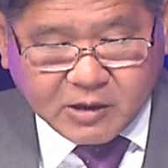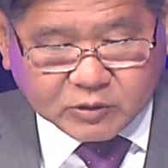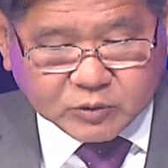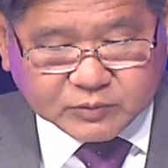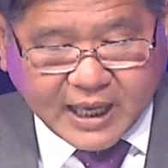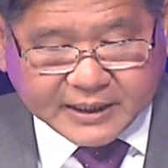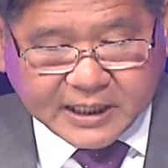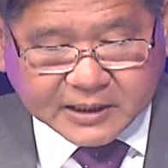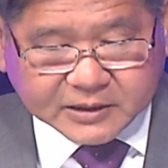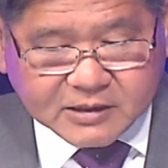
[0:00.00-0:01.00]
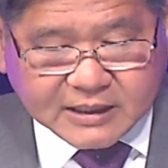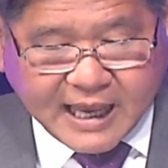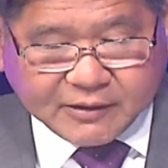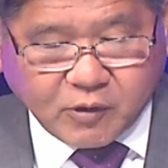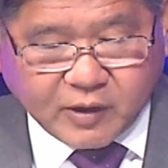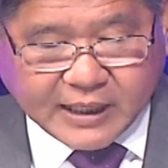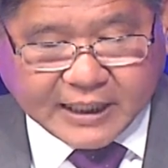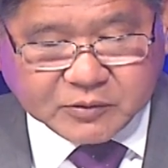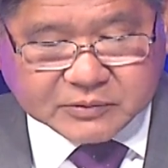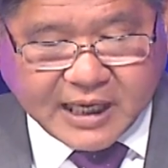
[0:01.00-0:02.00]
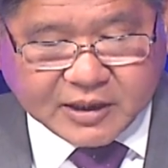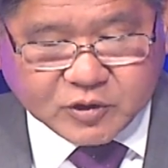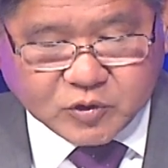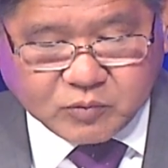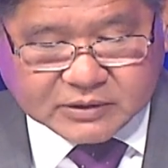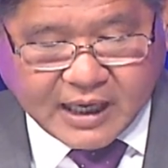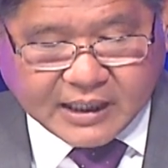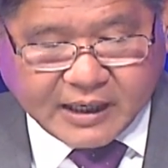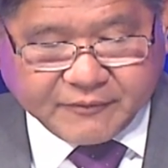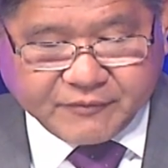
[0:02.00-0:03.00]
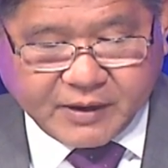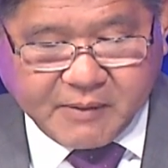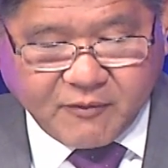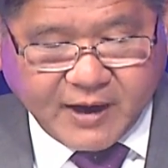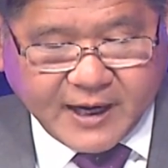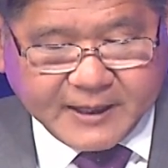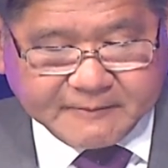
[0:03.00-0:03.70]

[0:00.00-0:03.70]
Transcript: của chúng ta, đây là tương lai của con cái chúng ta, chúng ta cần phải bảo vệ.